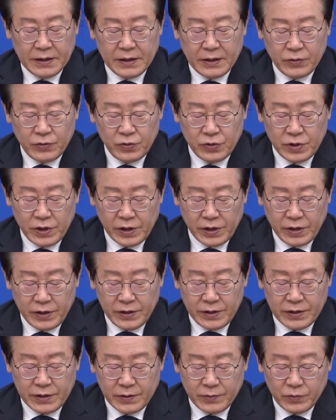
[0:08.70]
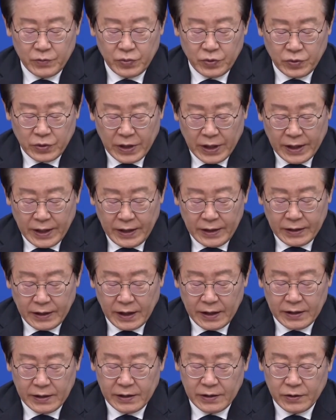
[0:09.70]
아, 윤석열 정부의
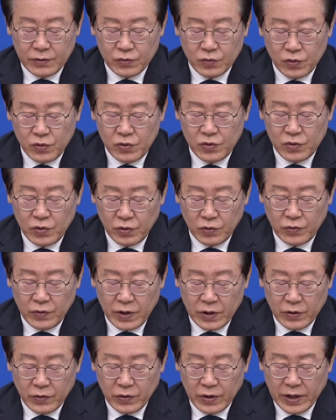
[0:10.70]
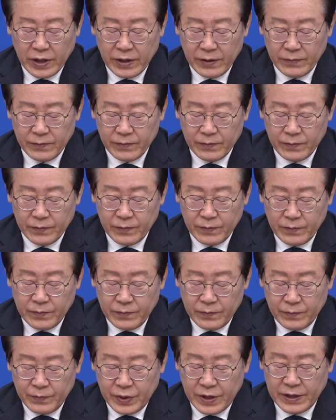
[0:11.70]
대일 굴종 외교에
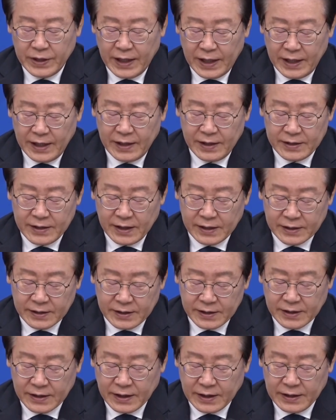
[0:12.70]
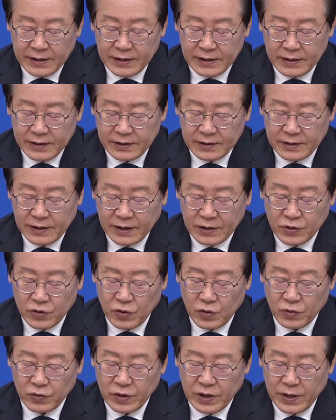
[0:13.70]
피날레를 장식한 기시다
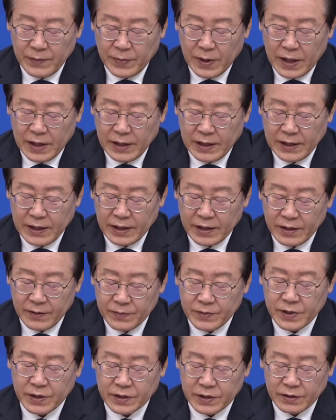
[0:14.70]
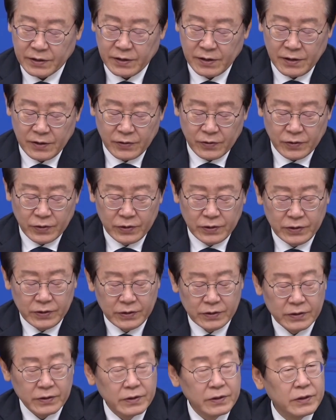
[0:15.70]
총리의 방한에 겹쳐서
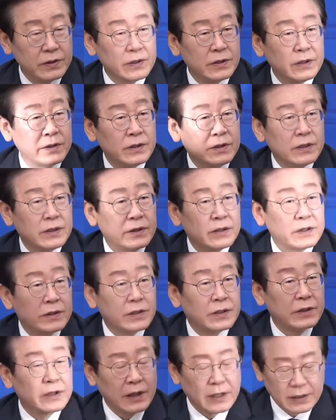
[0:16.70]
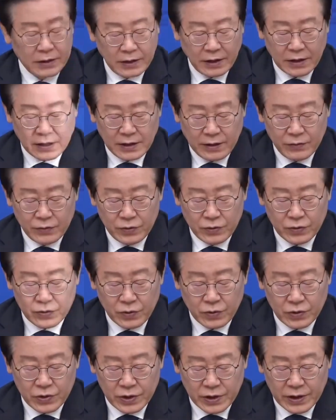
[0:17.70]
들려온 그런 안타까운
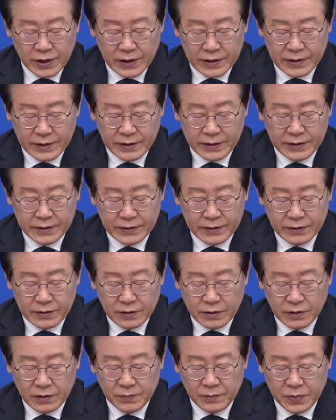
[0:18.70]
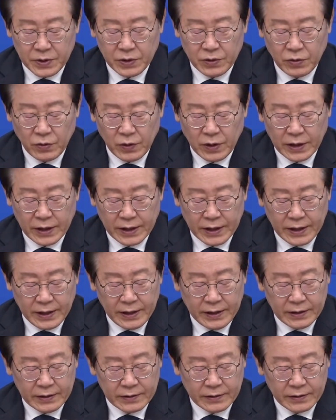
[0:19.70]
소식이라서 더
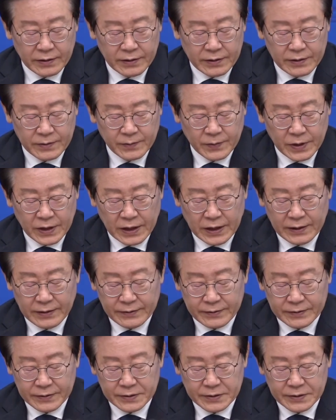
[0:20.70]
비통하게 느껴집니다.